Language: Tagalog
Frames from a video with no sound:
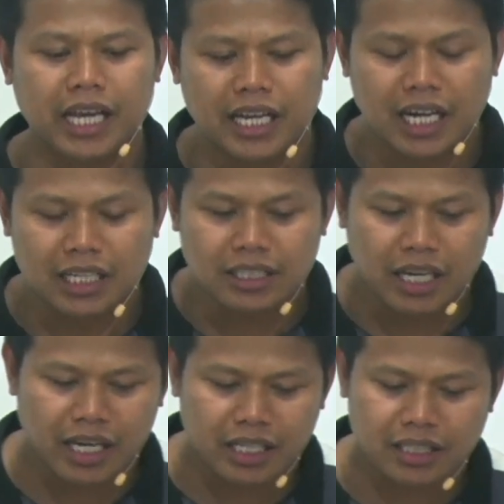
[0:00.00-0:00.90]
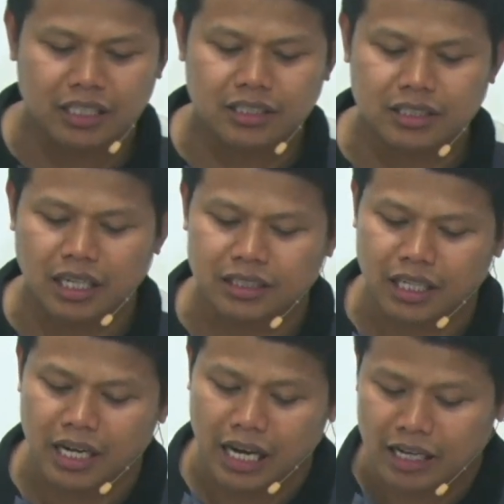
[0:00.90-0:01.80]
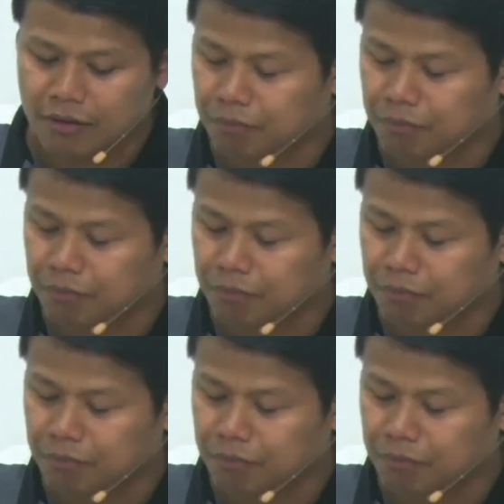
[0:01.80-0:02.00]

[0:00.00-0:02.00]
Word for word: eradicated sa kasalanan.